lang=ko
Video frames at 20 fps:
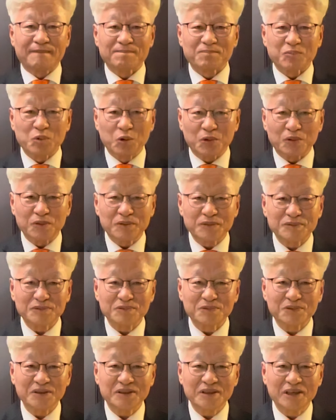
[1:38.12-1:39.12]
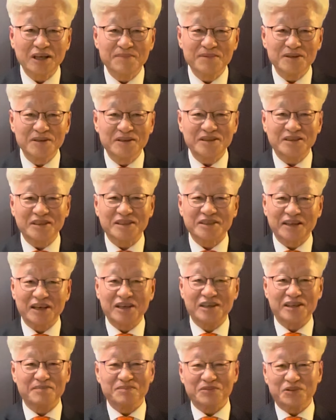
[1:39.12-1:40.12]
또 우리 헤빌리지
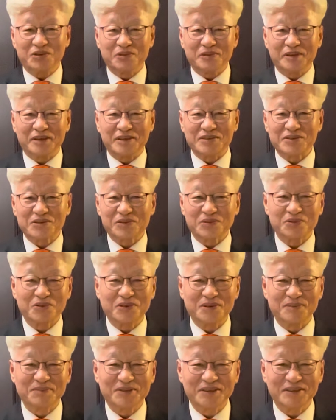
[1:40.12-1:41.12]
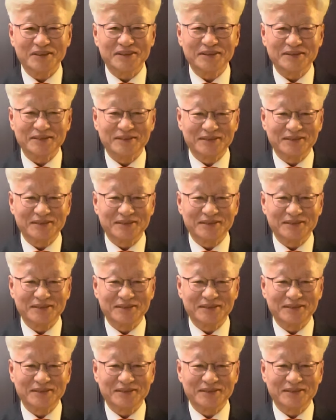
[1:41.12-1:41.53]
살렘교회 성도님들